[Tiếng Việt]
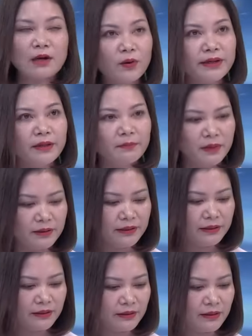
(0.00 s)
sáu cái điểm
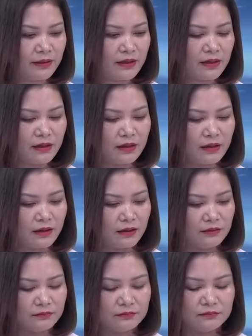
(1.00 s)
mới.
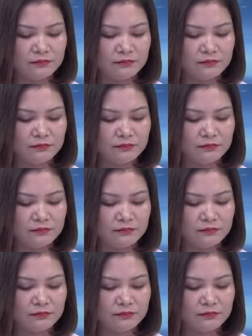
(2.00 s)
À,